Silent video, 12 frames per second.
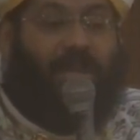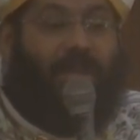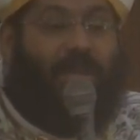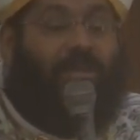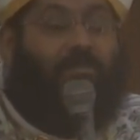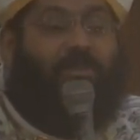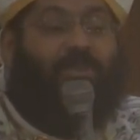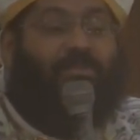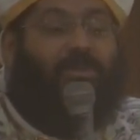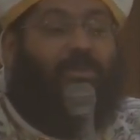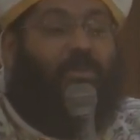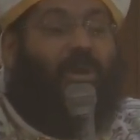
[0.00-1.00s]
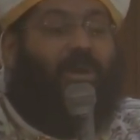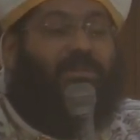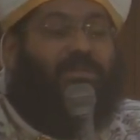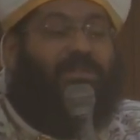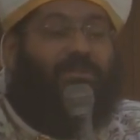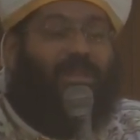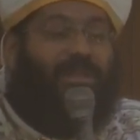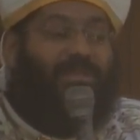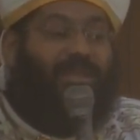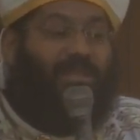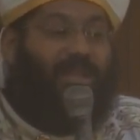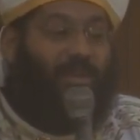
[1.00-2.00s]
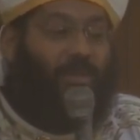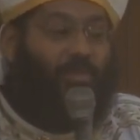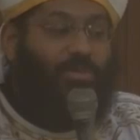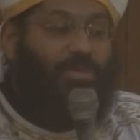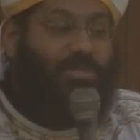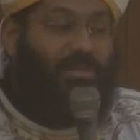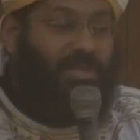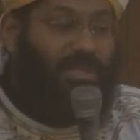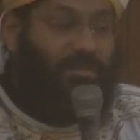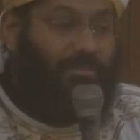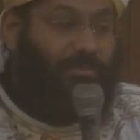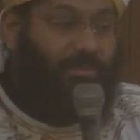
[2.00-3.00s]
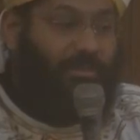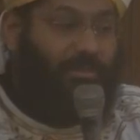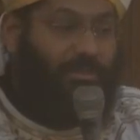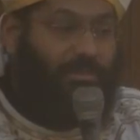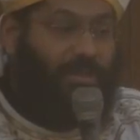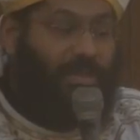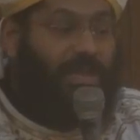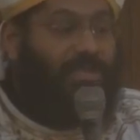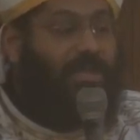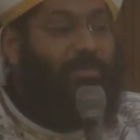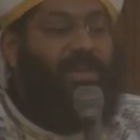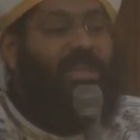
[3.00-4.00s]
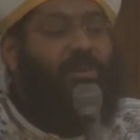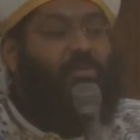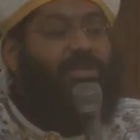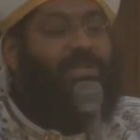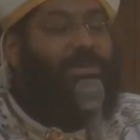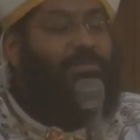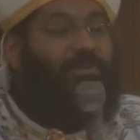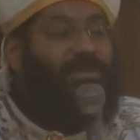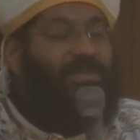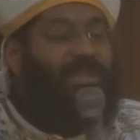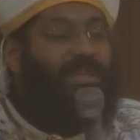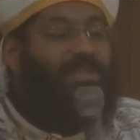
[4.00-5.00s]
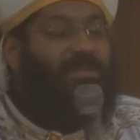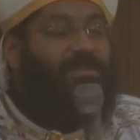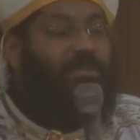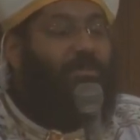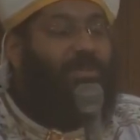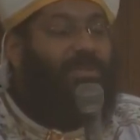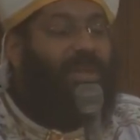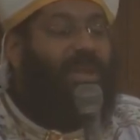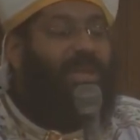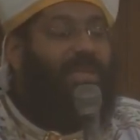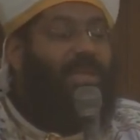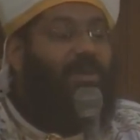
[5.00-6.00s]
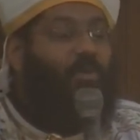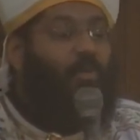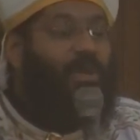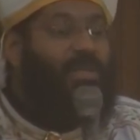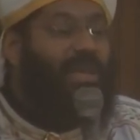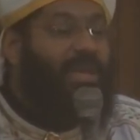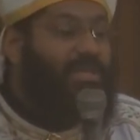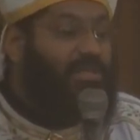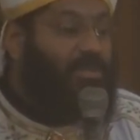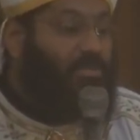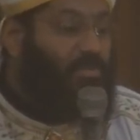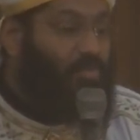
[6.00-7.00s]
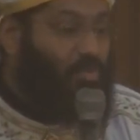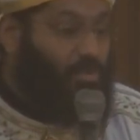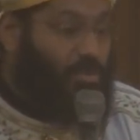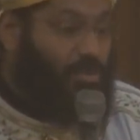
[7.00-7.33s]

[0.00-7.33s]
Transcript: المقدار عظيم جدا على عود الصليب طب ايه هو السبب التاني اللي ربنا خلى جوانا هذا النور